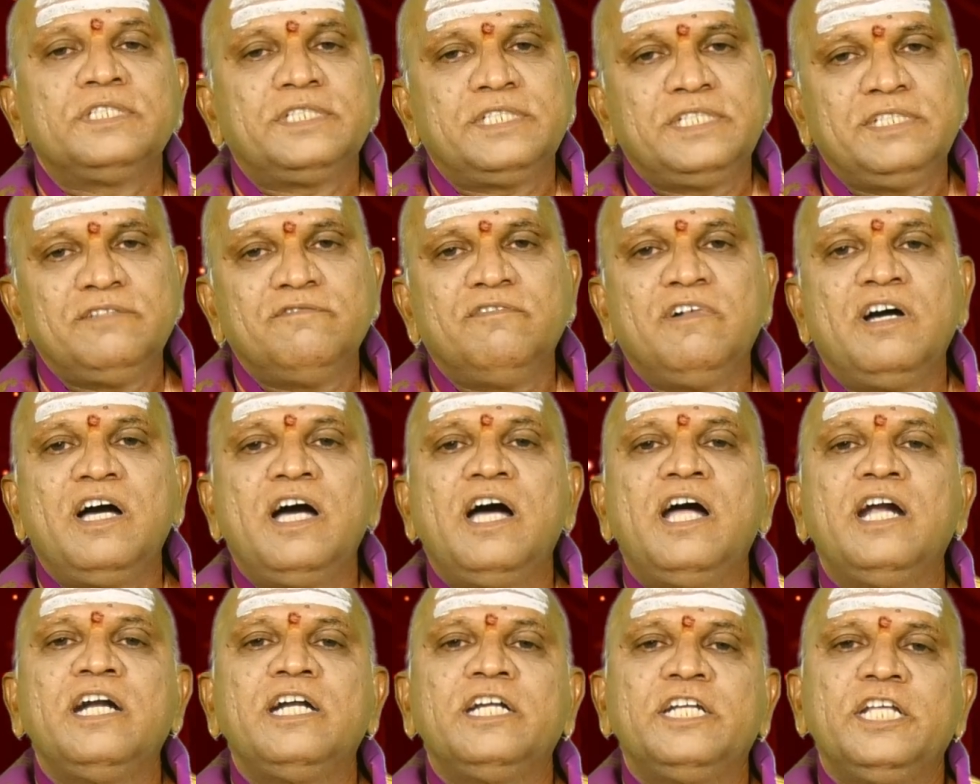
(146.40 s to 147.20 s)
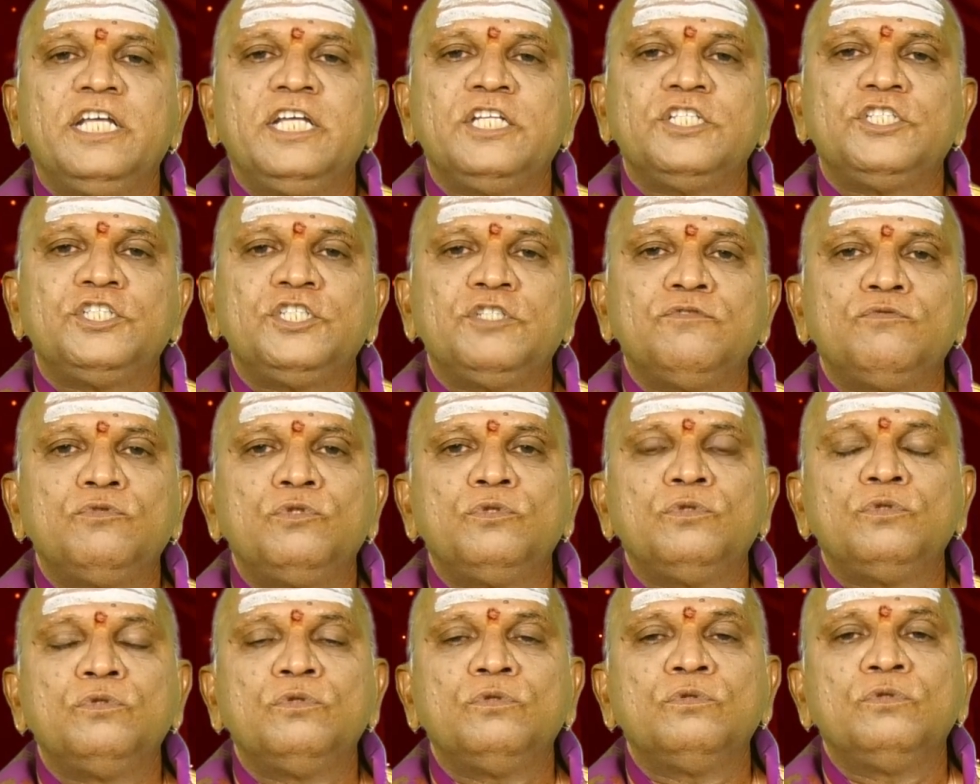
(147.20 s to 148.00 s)
శివ అంటే
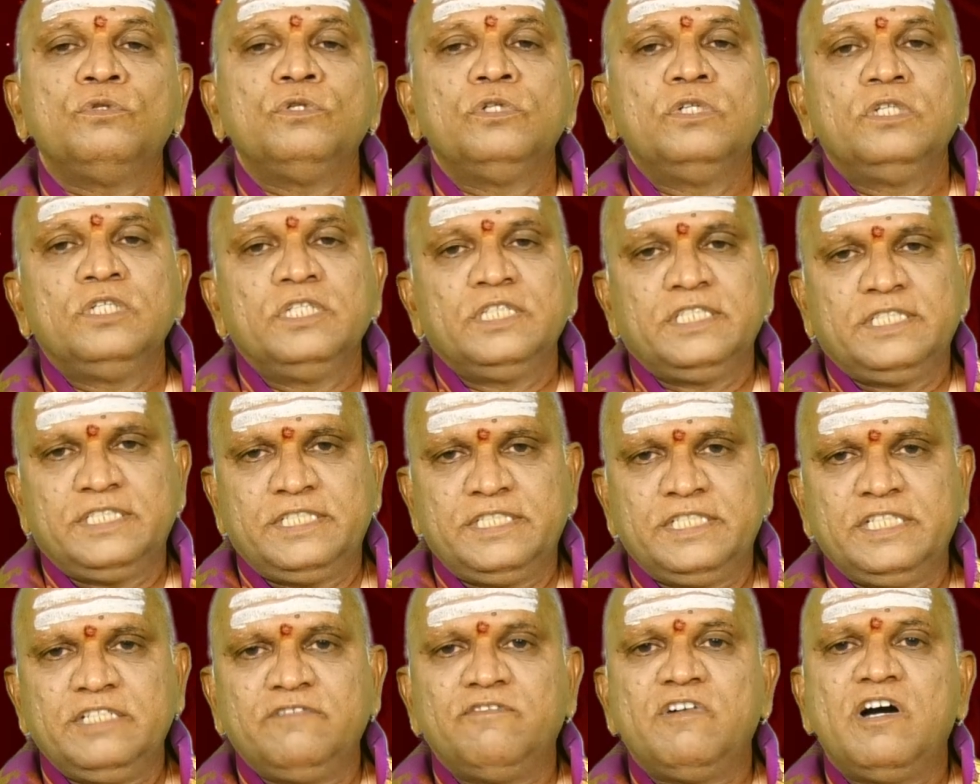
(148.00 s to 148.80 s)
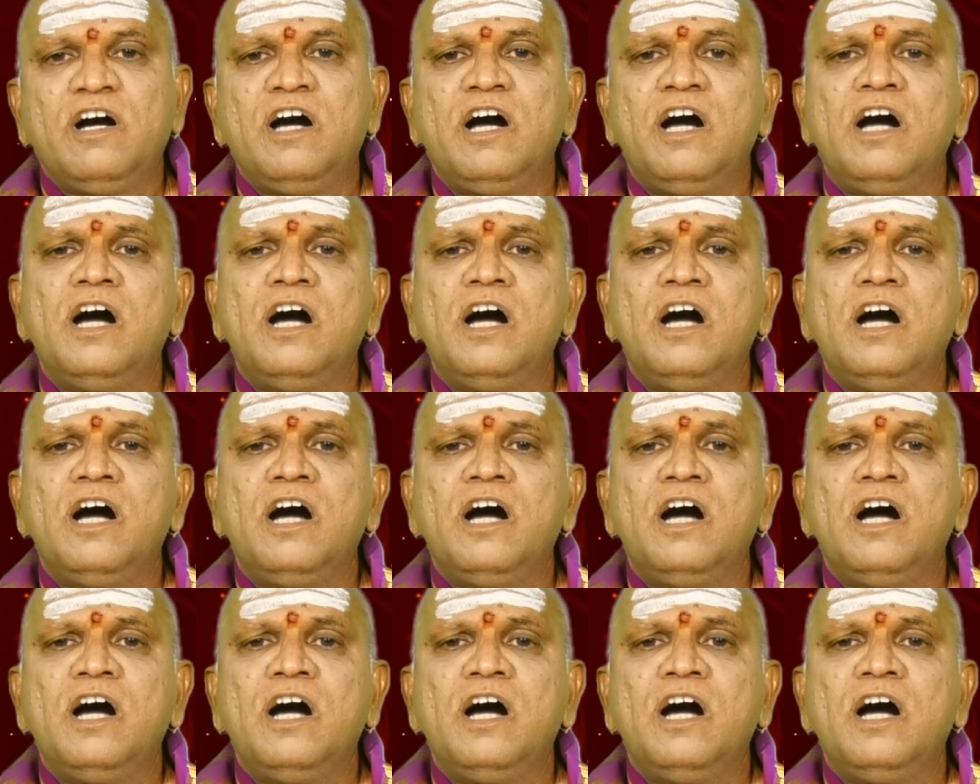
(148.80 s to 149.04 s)
శివుడు శివ